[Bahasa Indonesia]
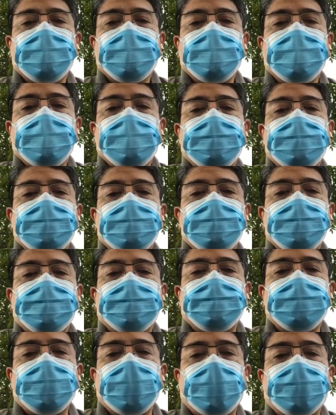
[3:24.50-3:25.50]
Yusuf
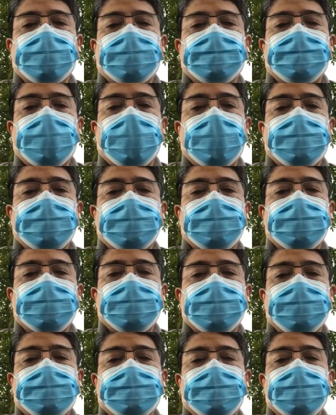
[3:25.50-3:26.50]
menyahut Firaun,
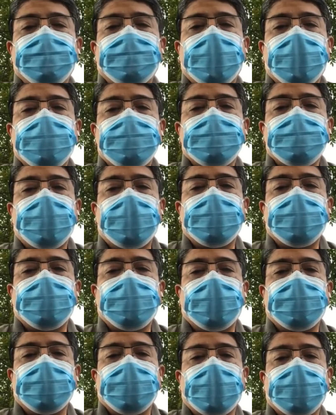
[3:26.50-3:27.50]
bukan sekali-kali
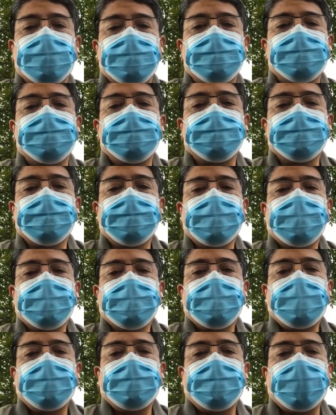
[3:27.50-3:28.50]
aku,
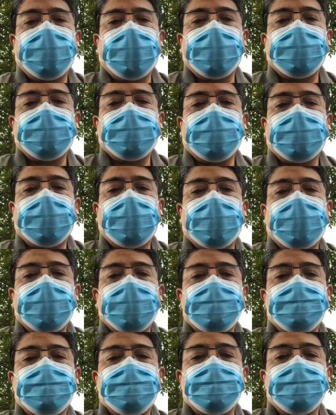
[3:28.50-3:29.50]
melainkan Allah
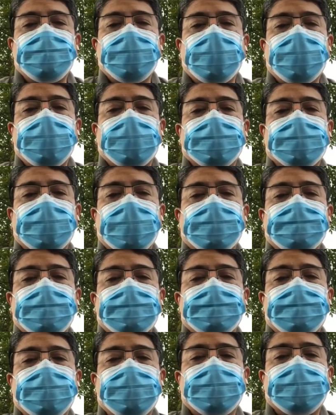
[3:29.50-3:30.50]
juga yang telah
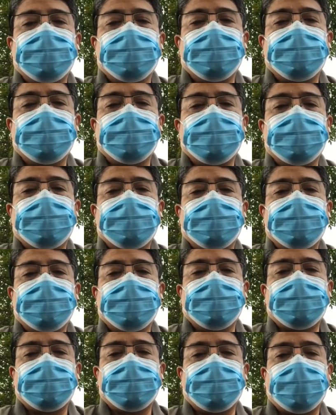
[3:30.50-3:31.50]

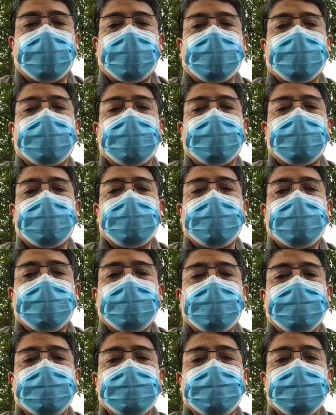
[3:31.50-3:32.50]
memberikan
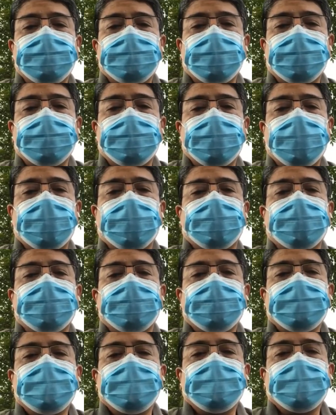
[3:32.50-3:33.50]
kesejahteraan
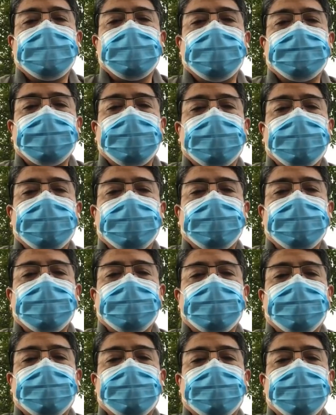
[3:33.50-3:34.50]
kepada
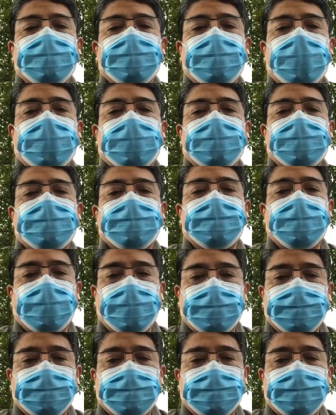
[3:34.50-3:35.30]
tuanku Firaun.